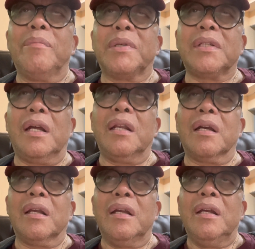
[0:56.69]
Basta
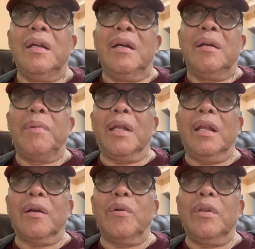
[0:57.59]
nag-vlog
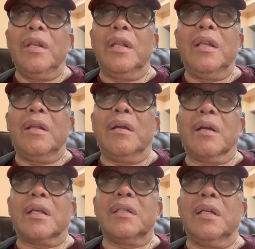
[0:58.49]
lang ko, din,
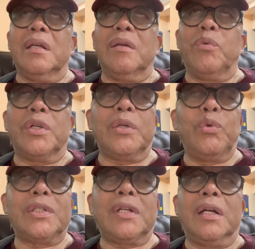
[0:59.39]
kasi we
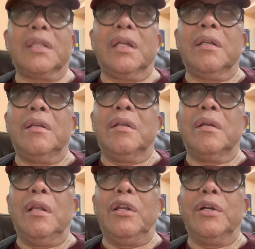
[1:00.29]
we started
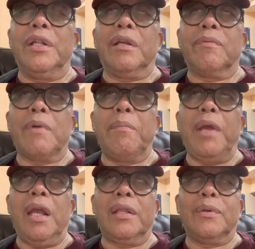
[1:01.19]
learning from
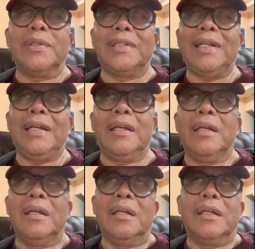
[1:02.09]
A to Z.
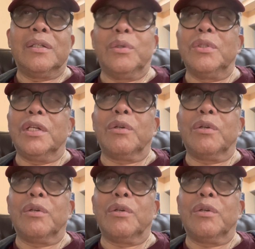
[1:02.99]
So zero